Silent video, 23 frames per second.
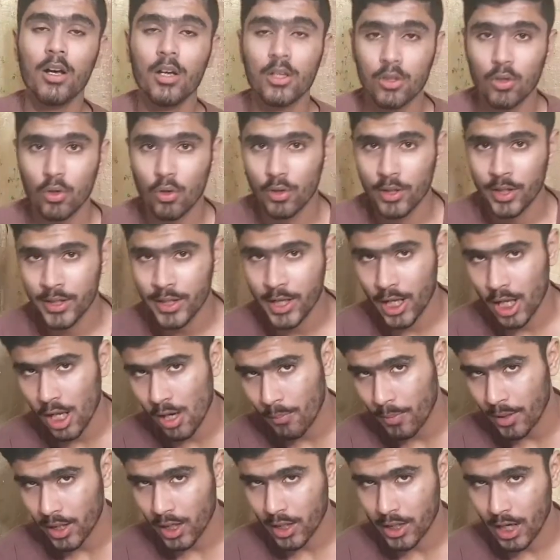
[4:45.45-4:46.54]
तो ये देखना
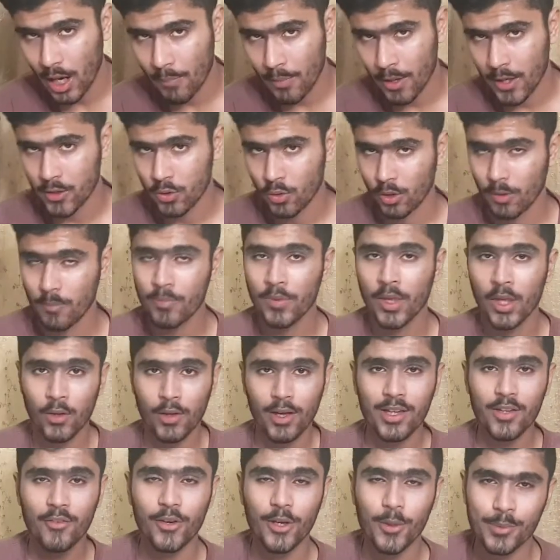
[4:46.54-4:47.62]
पड़ेगा क्या प्राइस होगी तो
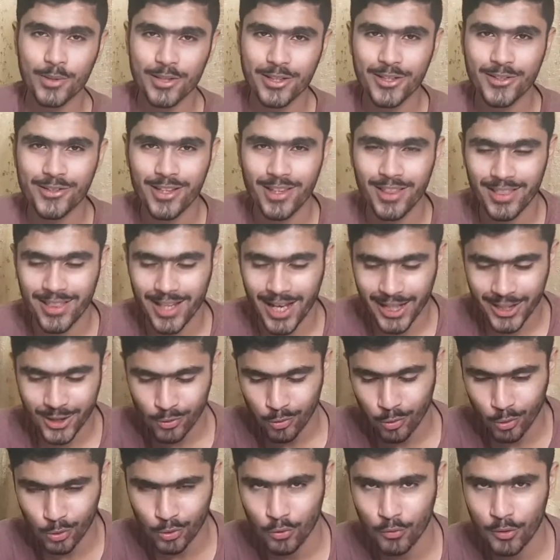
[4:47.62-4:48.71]
अगर वीडियो पसंद है लाइक
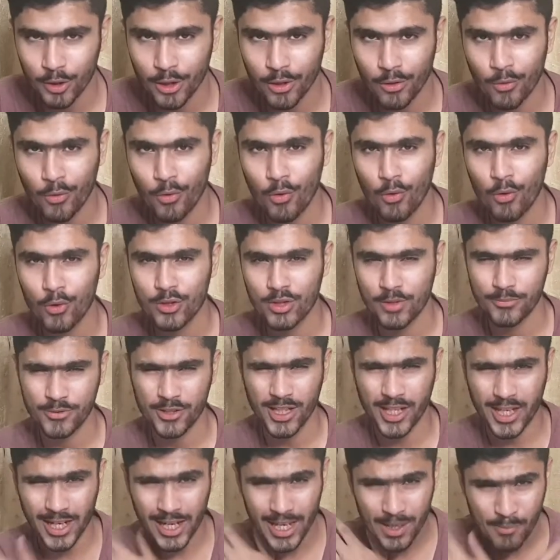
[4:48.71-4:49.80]
ठोक दो वीडियो को
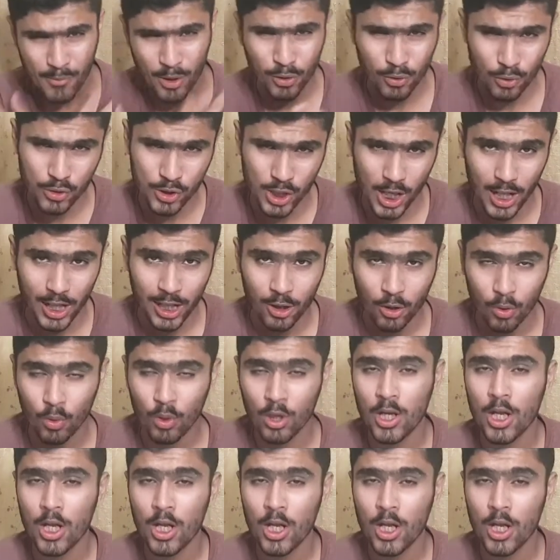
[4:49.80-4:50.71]
सब्सक्राइब कर दो चैनल को